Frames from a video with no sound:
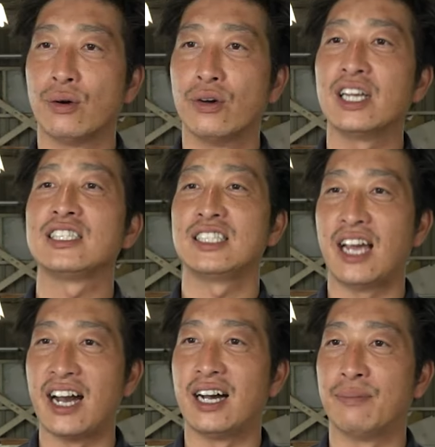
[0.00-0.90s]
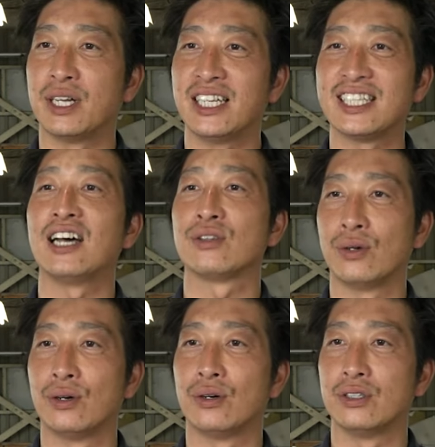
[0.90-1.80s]
おやつや
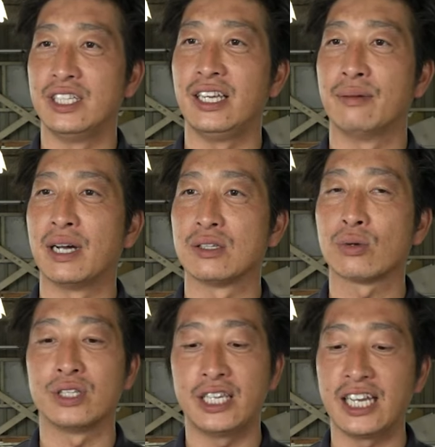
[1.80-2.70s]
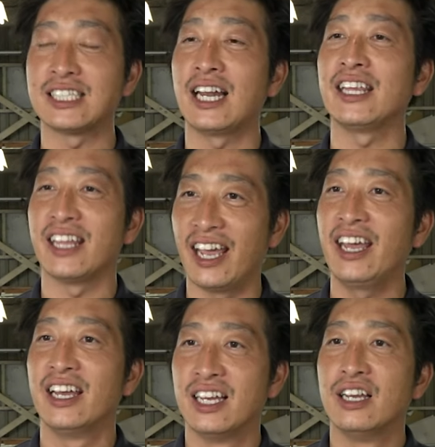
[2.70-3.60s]
デザートに特に冷やされ
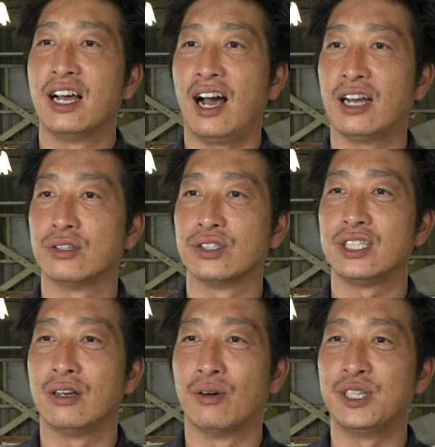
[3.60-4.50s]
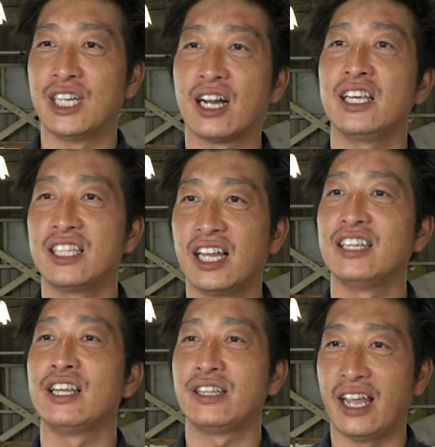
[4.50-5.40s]
てお召し上がりいただいて